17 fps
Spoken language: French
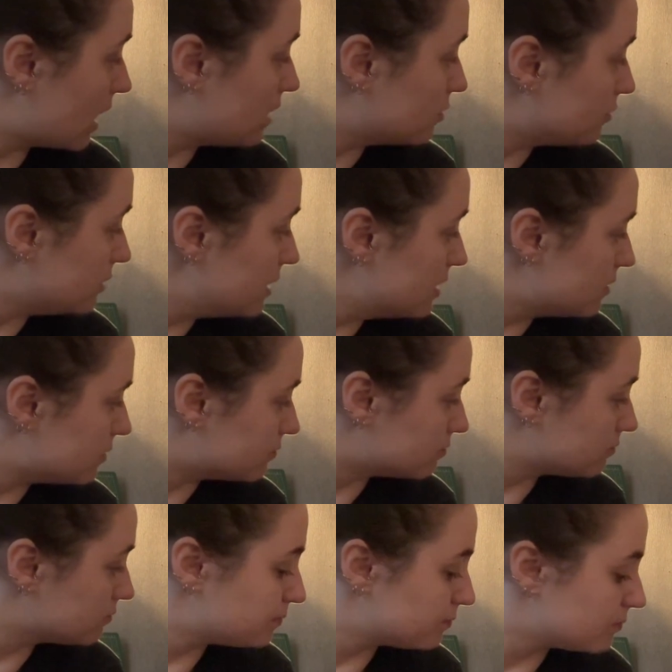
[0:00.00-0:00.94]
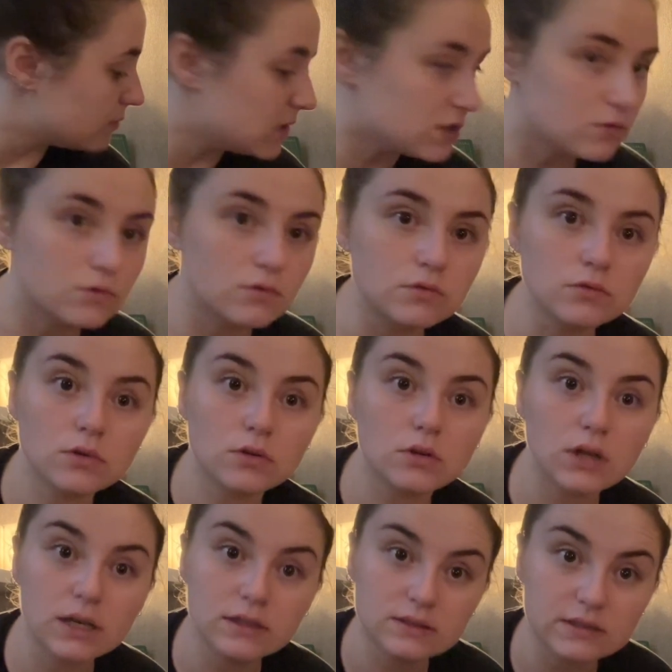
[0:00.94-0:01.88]
Halloween mais du coup
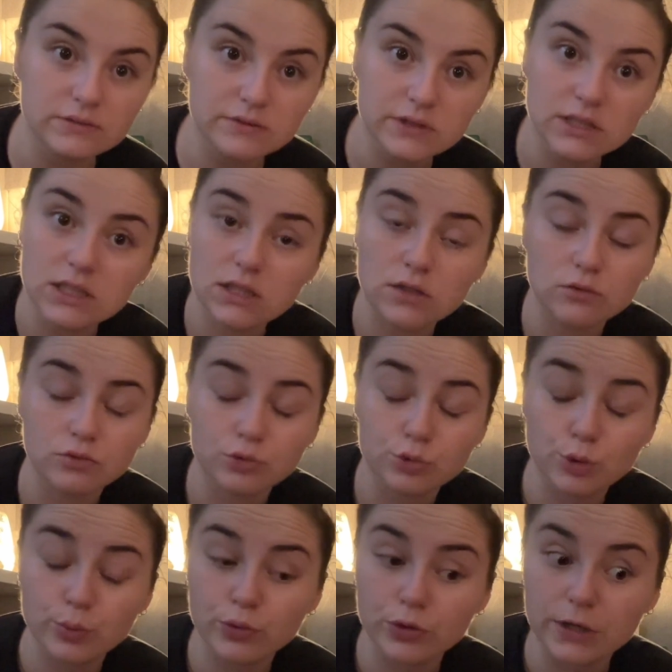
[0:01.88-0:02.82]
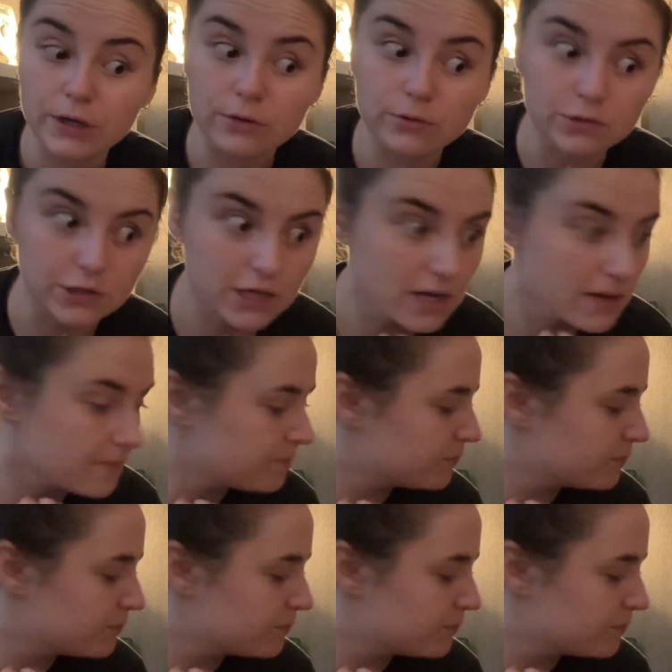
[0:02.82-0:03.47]
euh, là c'est fini donc je peux les ranger.